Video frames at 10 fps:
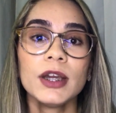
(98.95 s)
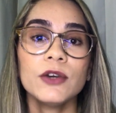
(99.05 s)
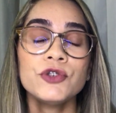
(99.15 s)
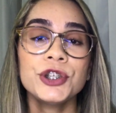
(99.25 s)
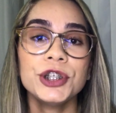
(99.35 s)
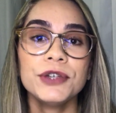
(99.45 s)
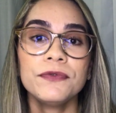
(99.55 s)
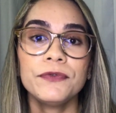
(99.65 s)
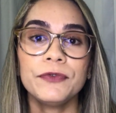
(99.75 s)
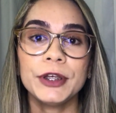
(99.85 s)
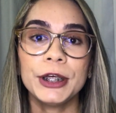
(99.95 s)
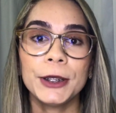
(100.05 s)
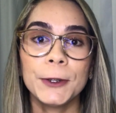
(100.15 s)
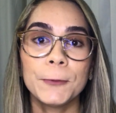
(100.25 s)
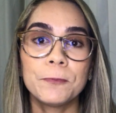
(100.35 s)
eu
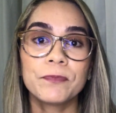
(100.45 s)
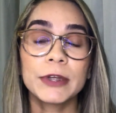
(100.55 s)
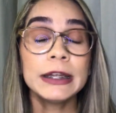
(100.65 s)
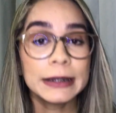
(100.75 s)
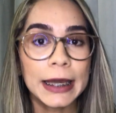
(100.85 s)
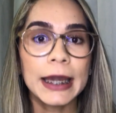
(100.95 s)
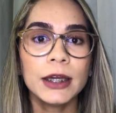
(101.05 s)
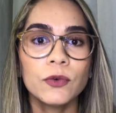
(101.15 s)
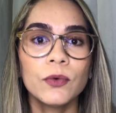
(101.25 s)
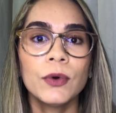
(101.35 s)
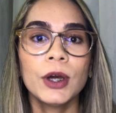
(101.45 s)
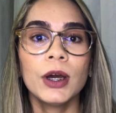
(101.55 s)
tive e tenho